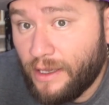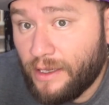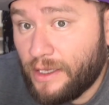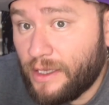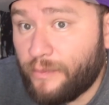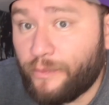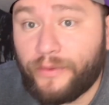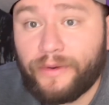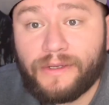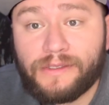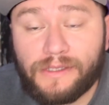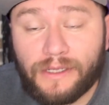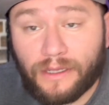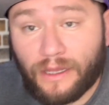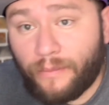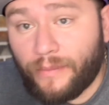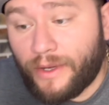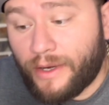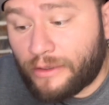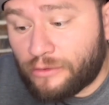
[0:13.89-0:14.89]
Y puedes ir
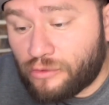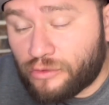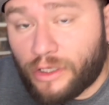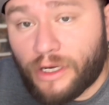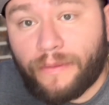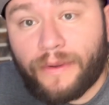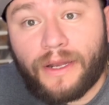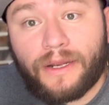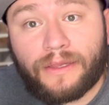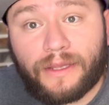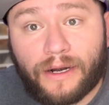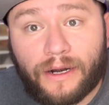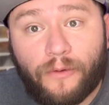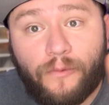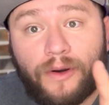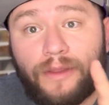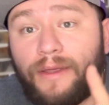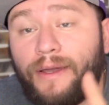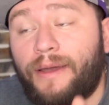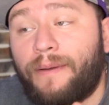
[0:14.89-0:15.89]
también a suscribirte,
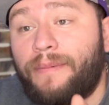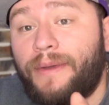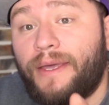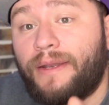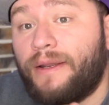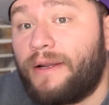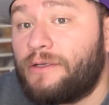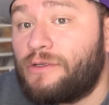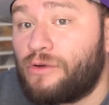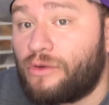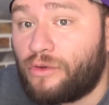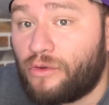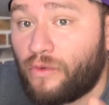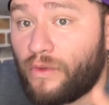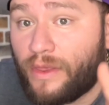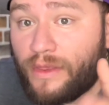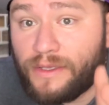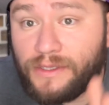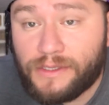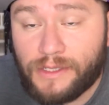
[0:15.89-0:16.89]
recuerda que viene el sorteo
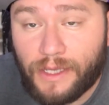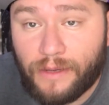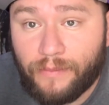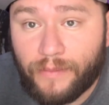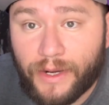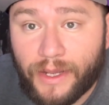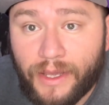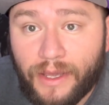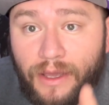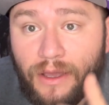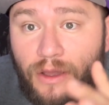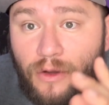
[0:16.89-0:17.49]
de diciembre,